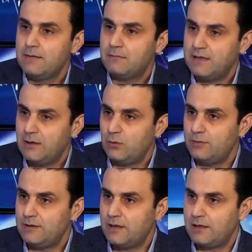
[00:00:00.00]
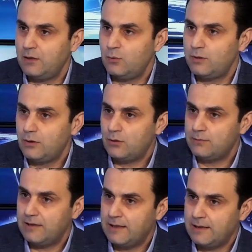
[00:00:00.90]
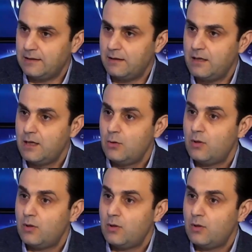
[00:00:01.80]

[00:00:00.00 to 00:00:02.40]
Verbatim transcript: ما ناكل من تقيل وما نقعد بلا اكل نعم.